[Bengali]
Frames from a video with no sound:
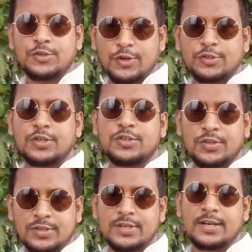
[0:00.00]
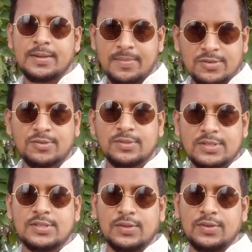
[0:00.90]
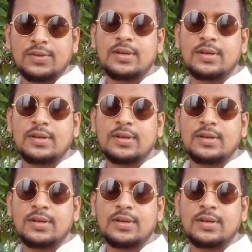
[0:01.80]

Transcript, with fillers: সংসদ সদস্য একটা ভাষণ দিছিল